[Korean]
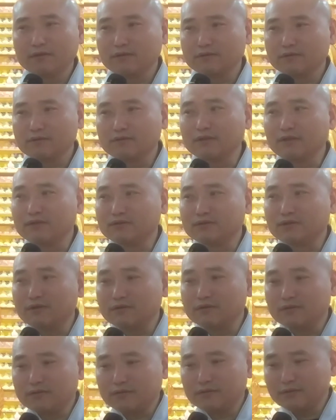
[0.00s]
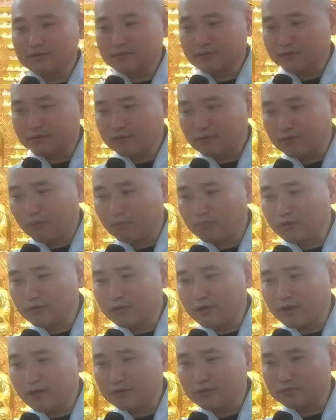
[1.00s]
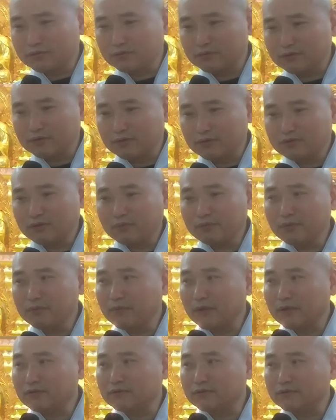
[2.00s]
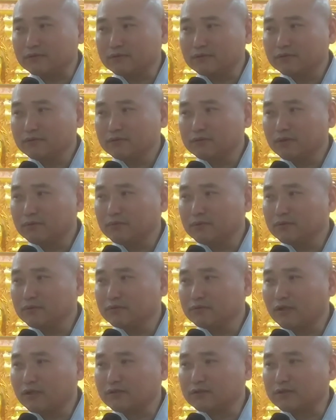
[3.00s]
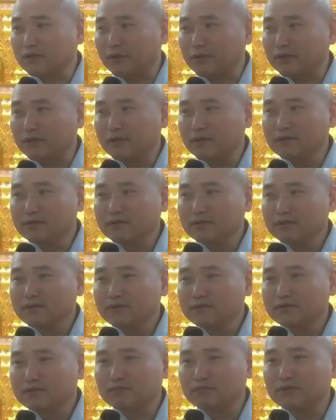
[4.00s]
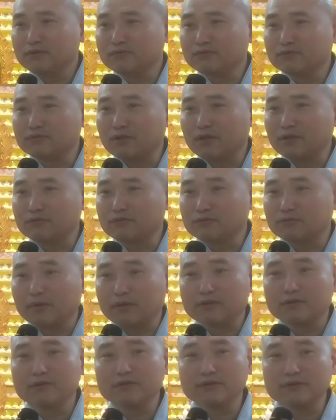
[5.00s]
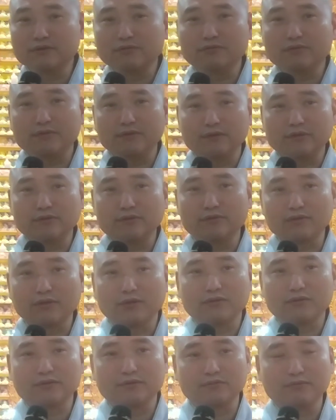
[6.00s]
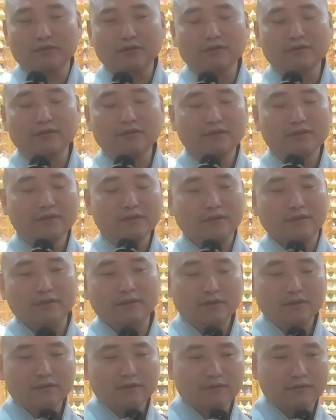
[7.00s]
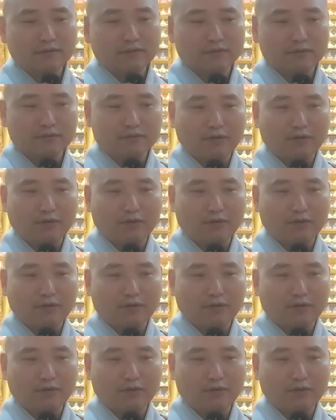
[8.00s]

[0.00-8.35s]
그게 이제 검거돼 가지고 이제 처벌받을 처벌까지 나왔나? 처벌도 되고 뭐 그런 지구 있어요 지금요. 어,